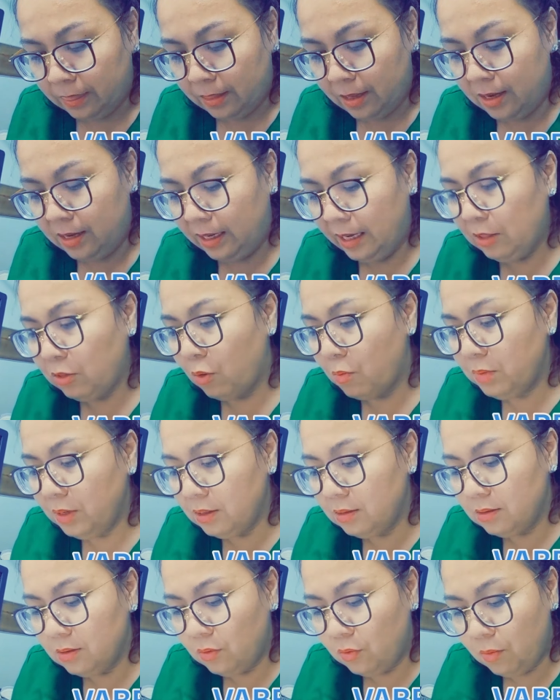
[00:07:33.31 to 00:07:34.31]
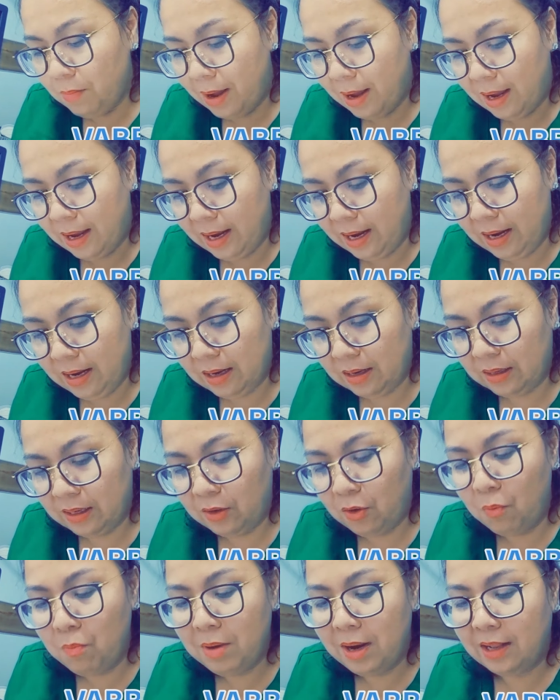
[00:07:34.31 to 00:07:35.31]
thì cái tổn thương của bà thì
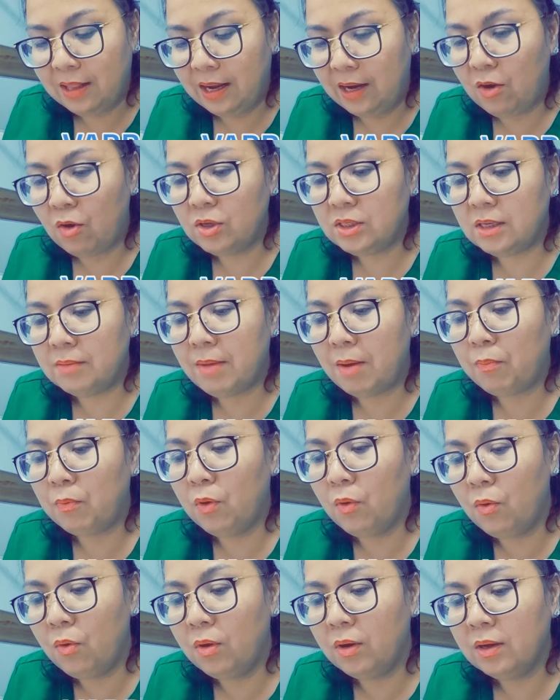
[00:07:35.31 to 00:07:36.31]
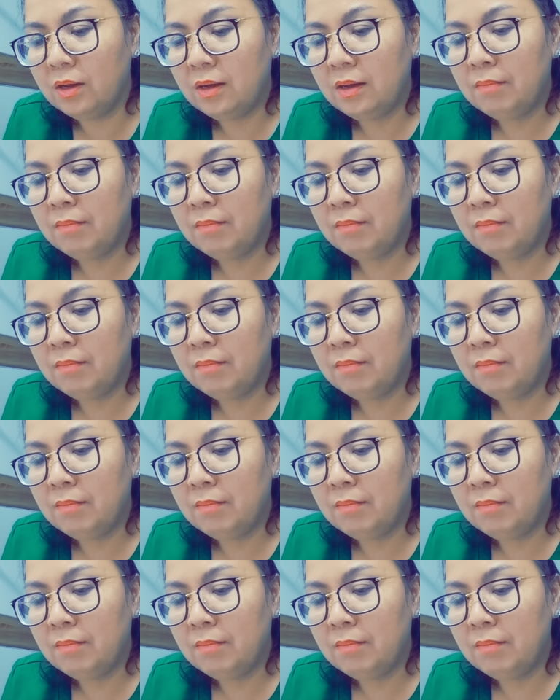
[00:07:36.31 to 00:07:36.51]
đúng là thay đổi sợi bọc luôn